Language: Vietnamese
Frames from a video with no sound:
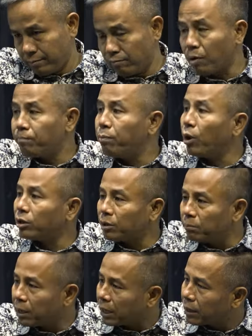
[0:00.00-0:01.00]
mà pon
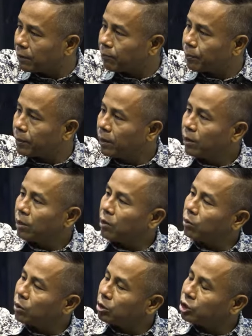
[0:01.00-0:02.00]
tầm lăng
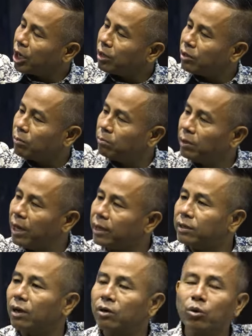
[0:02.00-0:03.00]
câu nâng trách ở tầm lệch
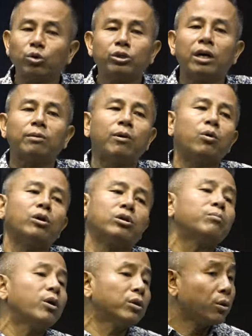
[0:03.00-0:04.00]
đó côn trai bạc quật
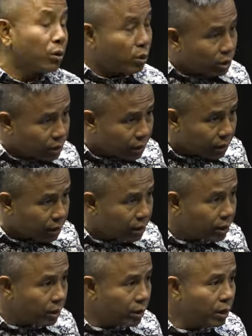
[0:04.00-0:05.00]
chấm non coi coi thiệt
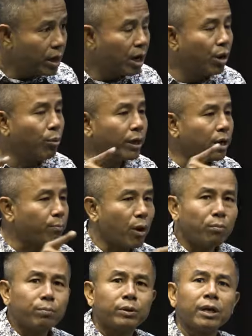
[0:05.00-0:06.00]
ở quay để
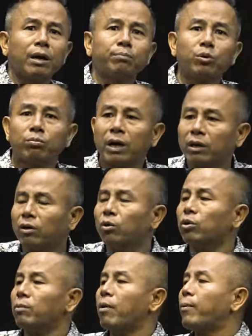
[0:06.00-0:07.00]
phong nhau túc đạn nâng
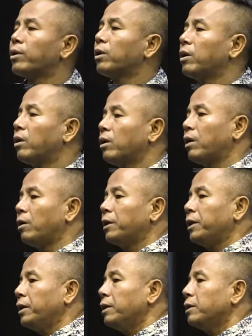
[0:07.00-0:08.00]
lúc này mà vẫn đó lo lo
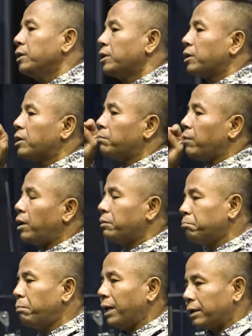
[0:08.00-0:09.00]
nia cầm ải
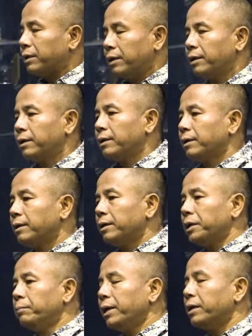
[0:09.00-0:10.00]
bát
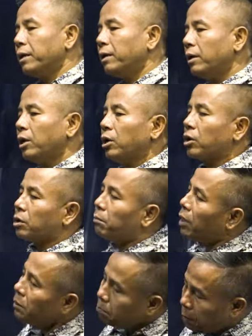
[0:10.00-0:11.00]
amen non cầm
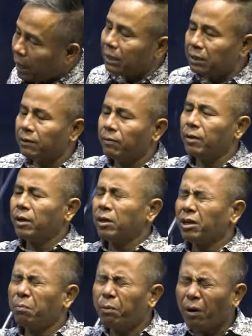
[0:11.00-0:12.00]
ải bát
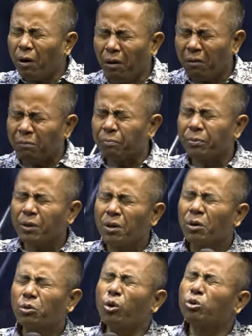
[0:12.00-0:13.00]
thà phong
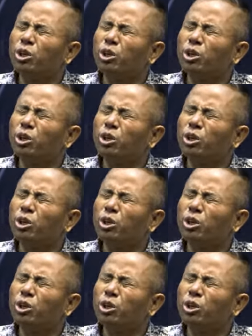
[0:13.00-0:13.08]
túc